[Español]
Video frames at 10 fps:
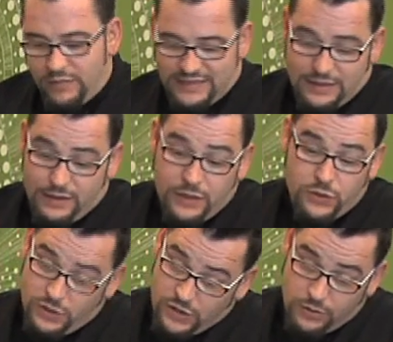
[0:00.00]
más
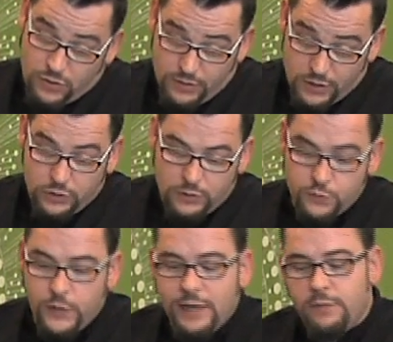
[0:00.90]
sencillo de lo que habitualmente
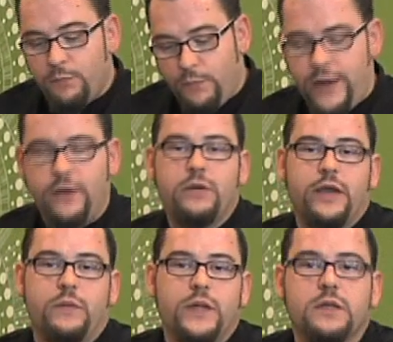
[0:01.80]
encontramos por ahí, pero
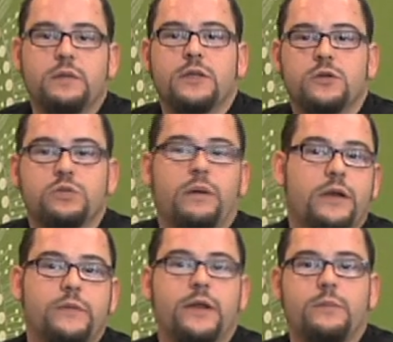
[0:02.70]
que evidentemente nos va a
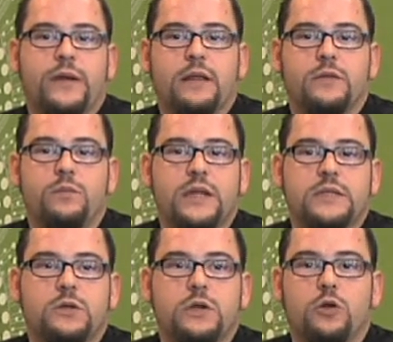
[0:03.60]
venir bien para hacer un
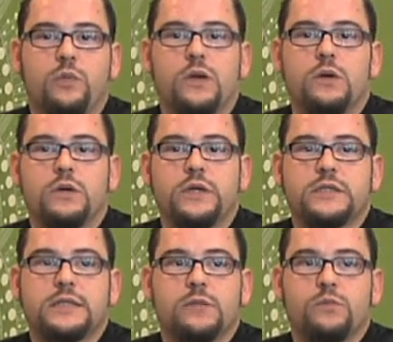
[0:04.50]
platico el domingo
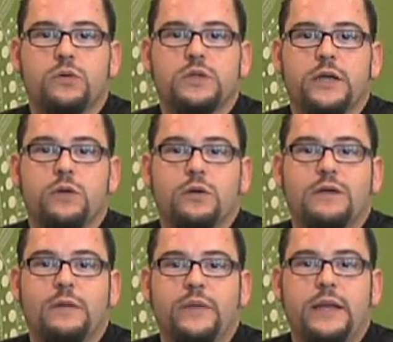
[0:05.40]
y estar un poco tranquilo con
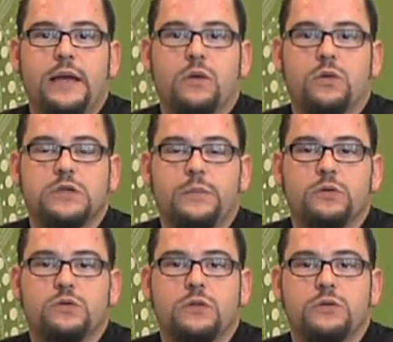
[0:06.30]
la familia o con los
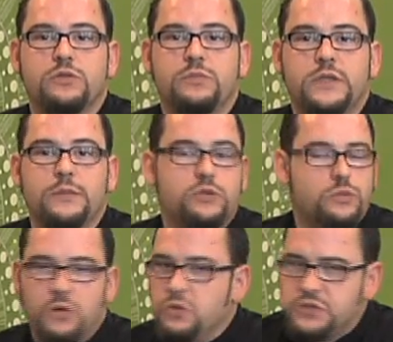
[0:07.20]
amigos cuando los
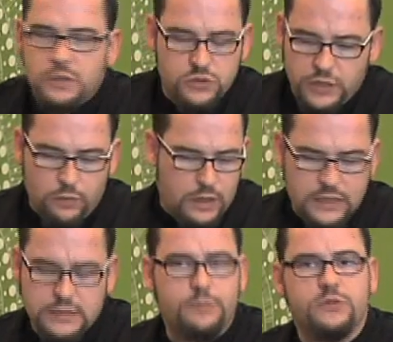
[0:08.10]
invitemos, o si tenemos que ir a
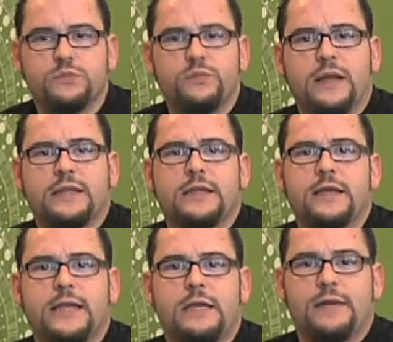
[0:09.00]
una casa, pues para
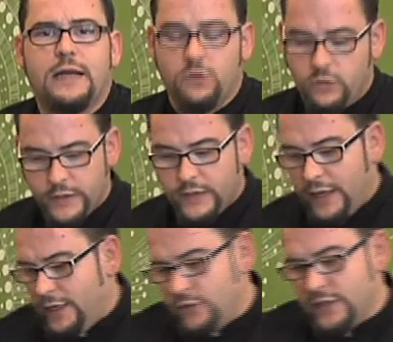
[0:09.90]
tener que llevar algo.
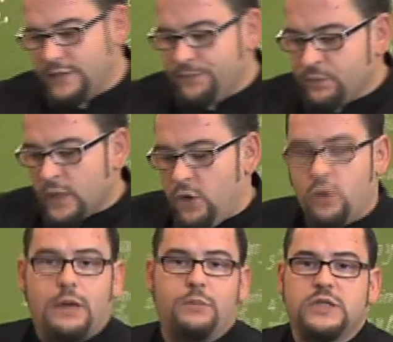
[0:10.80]
Entonces,
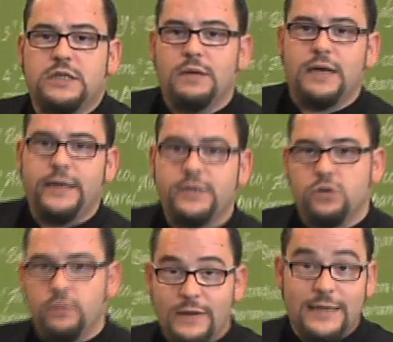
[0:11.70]
lo que vamos a trabajar es
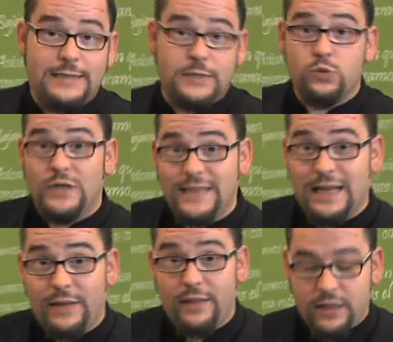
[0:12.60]
con varias texturas de
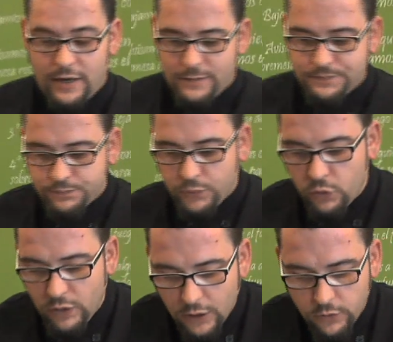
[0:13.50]
la manzana.
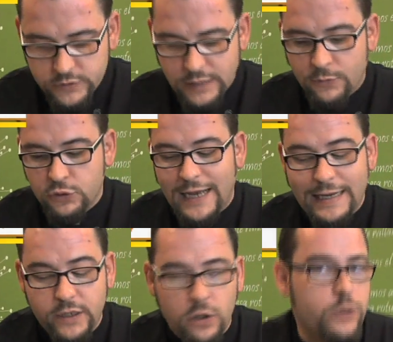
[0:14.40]
Por un lado, tenemos
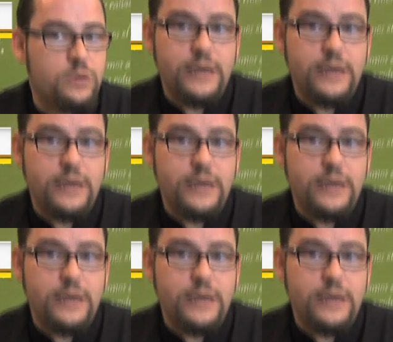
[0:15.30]
alioli,